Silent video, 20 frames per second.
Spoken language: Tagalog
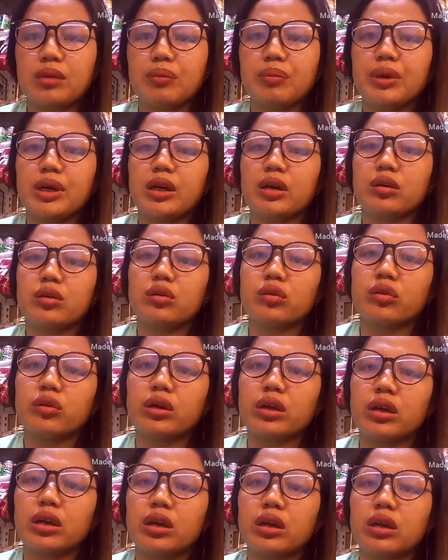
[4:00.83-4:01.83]
pa ako,
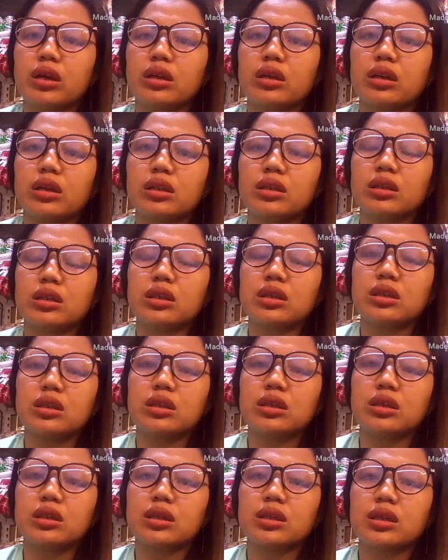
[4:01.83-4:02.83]
eh,
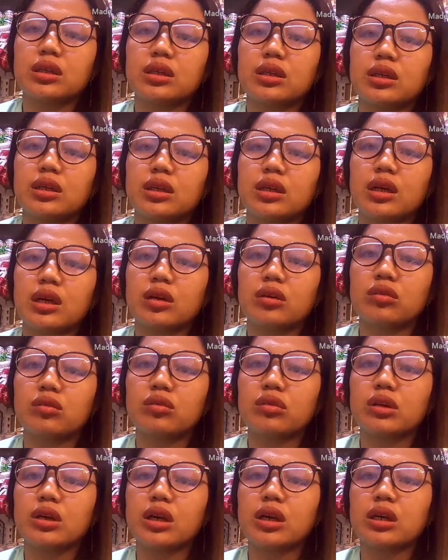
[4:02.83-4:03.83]
nagtitinda-tinda na
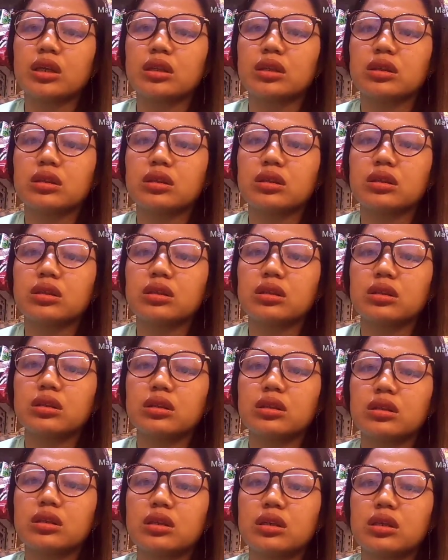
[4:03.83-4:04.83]
ako kahit
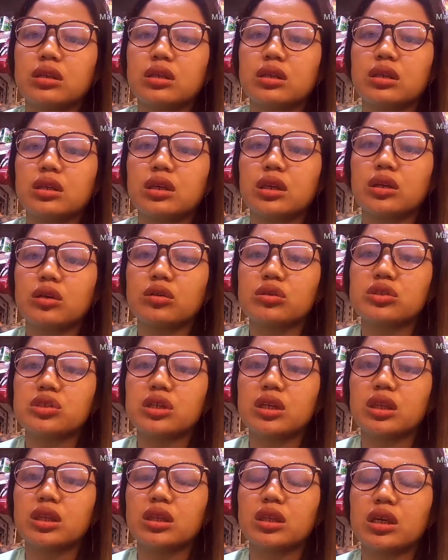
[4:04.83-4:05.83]
hindi
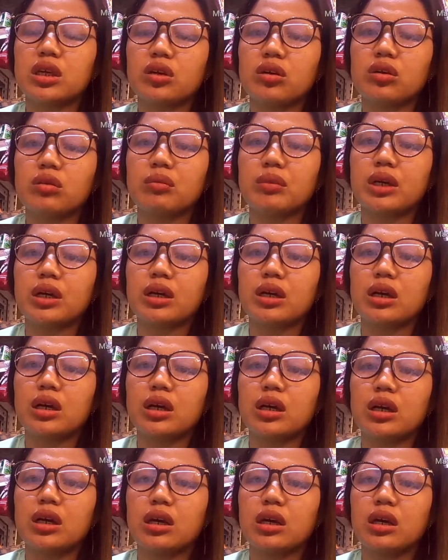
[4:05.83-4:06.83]
negosyante yung mga
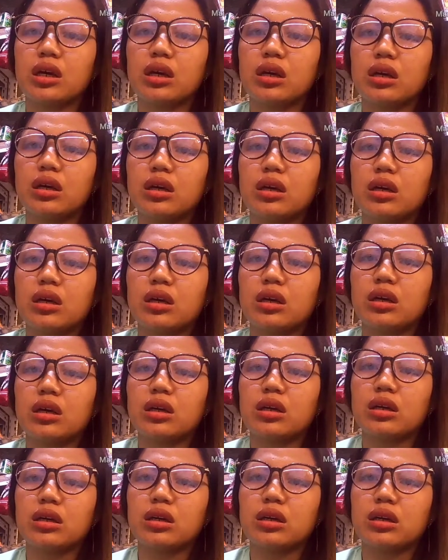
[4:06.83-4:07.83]

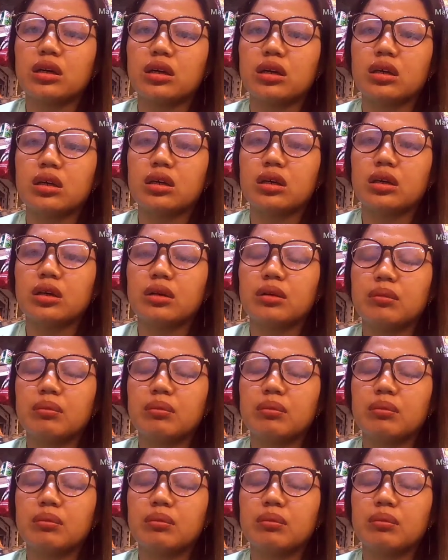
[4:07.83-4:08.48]
uh,